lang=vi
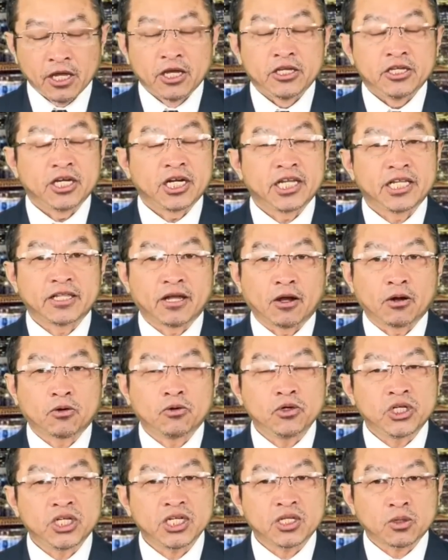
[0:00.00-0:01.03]
nhớ lên đầu
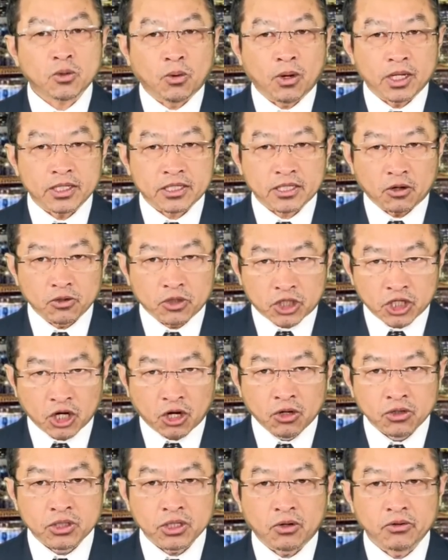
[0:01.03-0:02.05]
cũng xí tua tàu
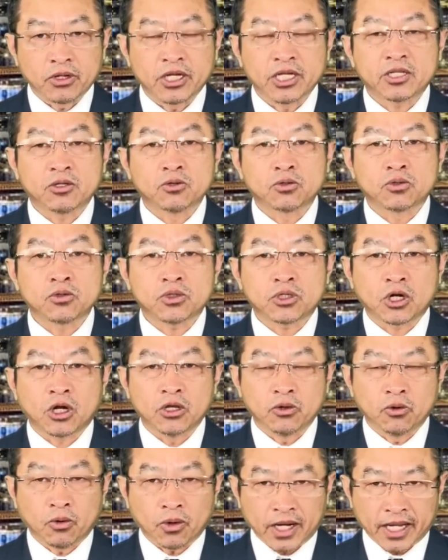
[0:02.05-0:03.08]
trầu trong đầu ít tu tu trò
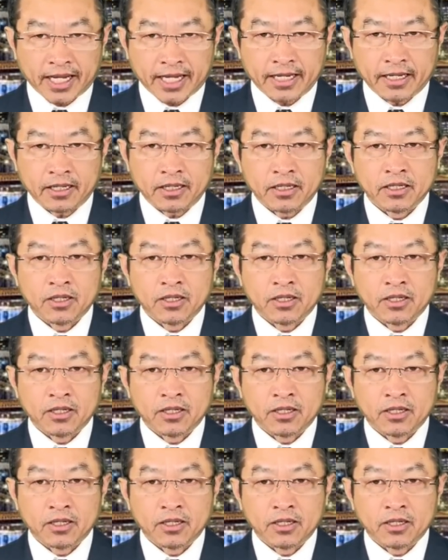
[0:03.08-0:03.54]
dục hình